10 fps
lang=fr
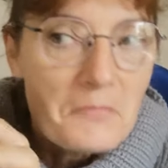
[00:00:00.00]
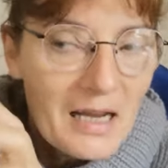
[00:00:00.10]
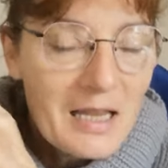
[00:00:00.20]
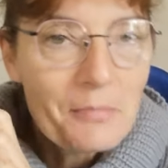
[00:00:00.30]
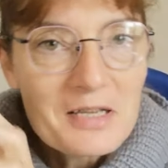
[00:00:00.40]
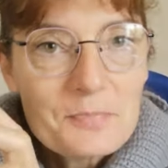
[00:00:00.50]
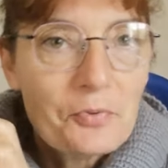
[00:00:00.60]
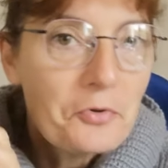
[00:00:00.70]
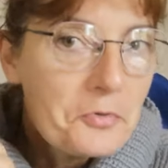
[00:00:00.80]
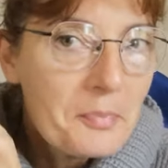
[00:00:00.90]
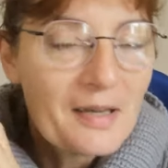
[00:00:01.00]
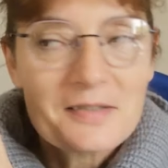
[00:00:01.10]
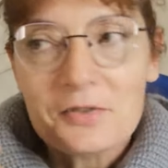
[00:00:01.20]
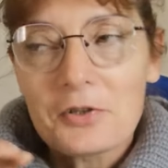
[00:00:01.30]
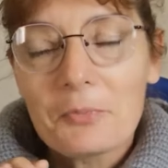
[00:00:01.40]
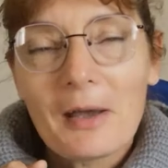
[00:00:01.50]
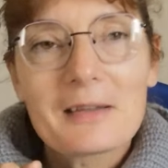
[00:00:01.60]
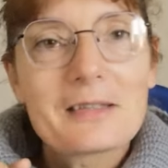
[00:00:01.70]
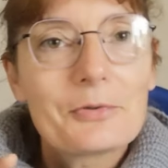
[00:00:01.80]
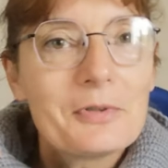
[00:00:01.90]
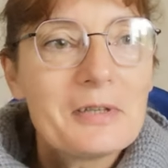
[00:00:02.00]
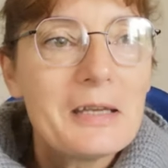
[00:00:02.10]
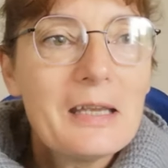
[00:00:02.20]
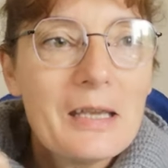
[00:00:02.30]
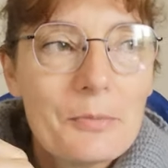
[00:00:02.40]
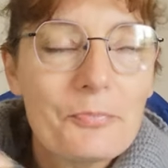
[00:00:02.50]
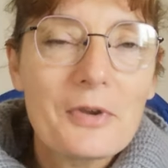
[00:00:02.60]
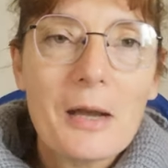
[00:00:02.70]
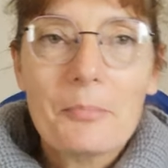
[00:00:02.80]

à la base pour une personne en particulier, et puis